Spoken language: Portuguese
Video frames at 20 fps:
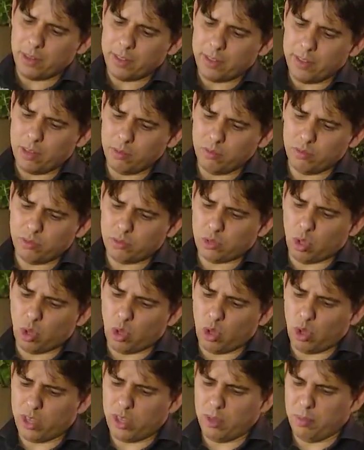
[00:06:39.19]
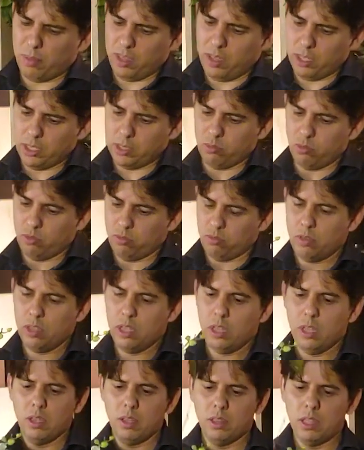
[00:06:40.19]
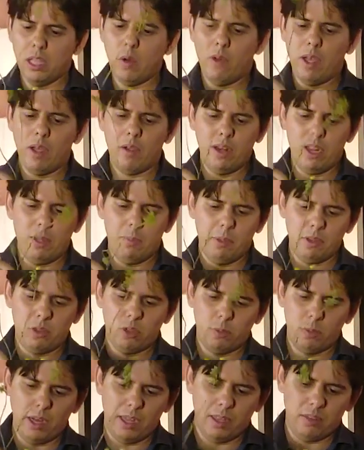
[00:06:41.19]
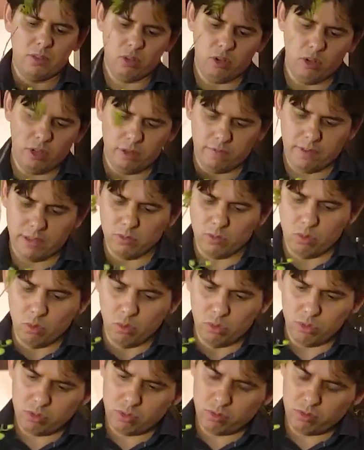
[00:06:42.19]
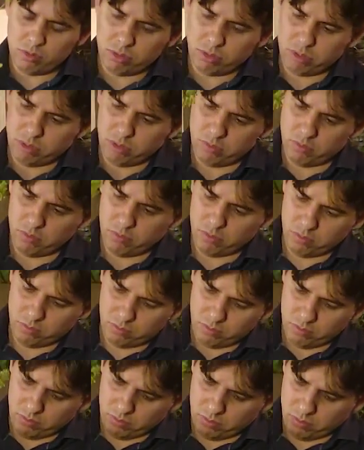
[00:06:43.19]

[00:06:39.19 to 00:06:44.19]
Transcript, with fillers: Isso aqui é só para dar um toque mesmo. Não é um elemento obrigatório, vai do gosto.